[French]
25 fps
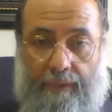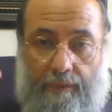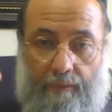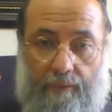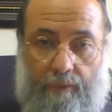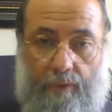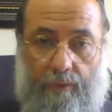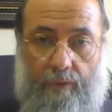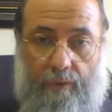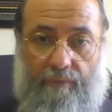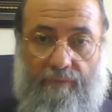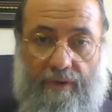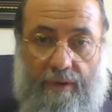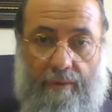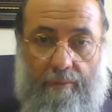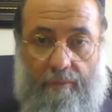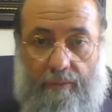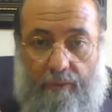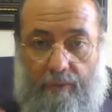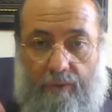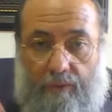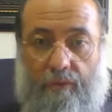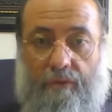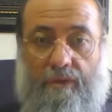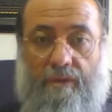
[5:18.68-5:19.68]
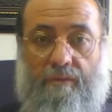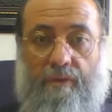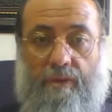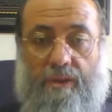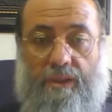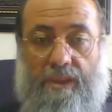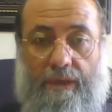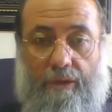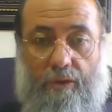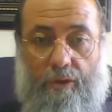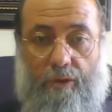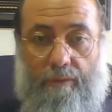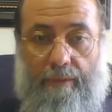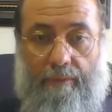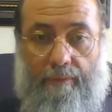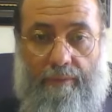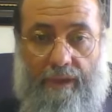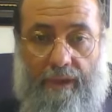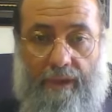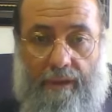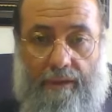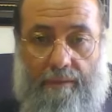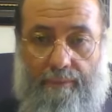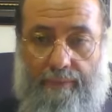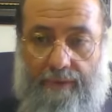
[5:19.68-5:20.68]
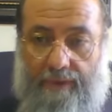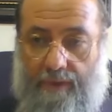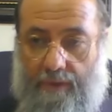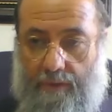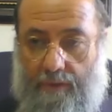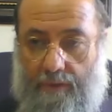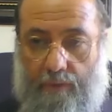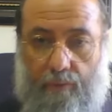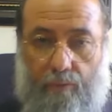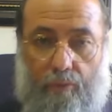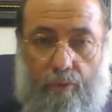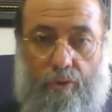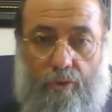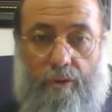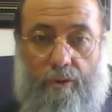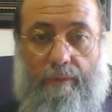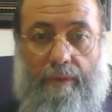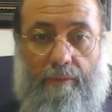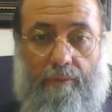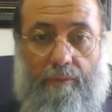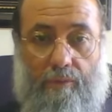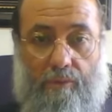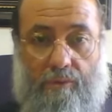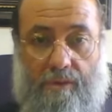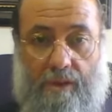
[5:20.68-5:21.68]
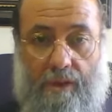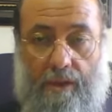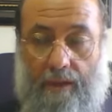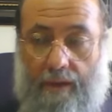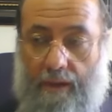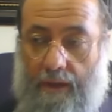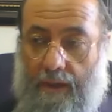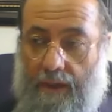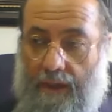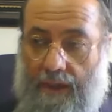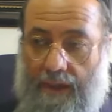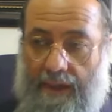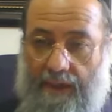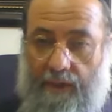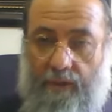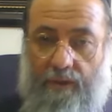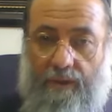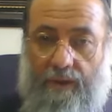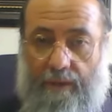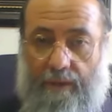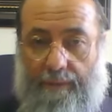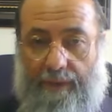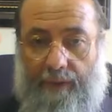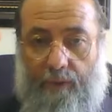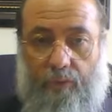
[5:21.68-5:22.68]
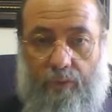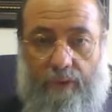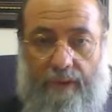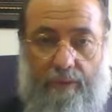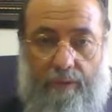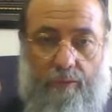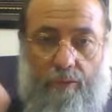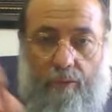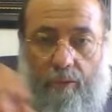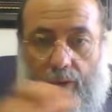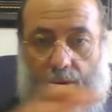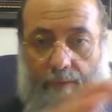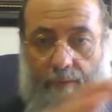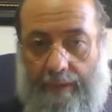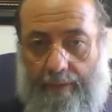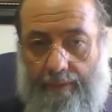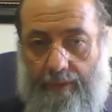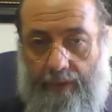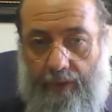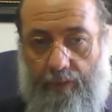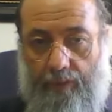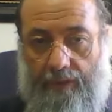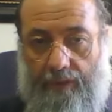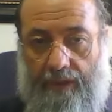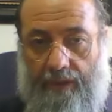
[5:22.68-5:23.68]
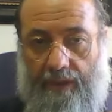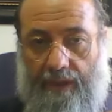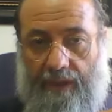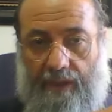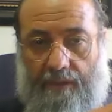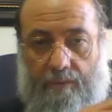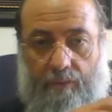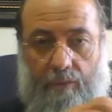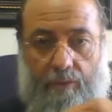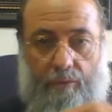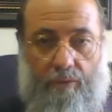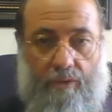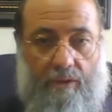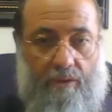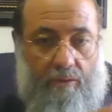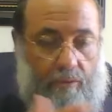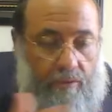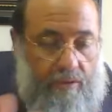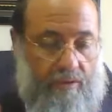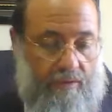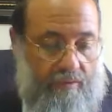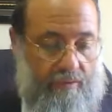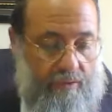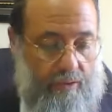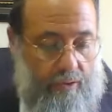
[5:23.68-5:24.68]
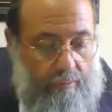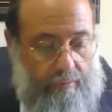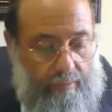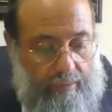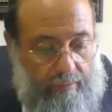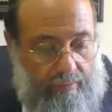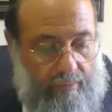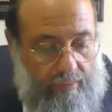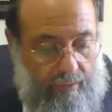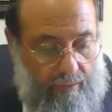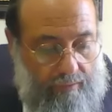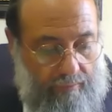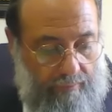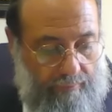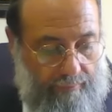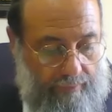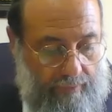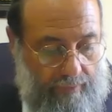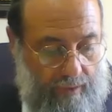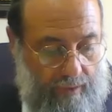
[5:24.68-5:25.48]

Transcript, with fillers: Deux femmes se divorcent avec le même guet, puisqu'ils ont tous le même noussar, et on a mis tous les noms en même temps des garçons, tous les noms des filles en même temps.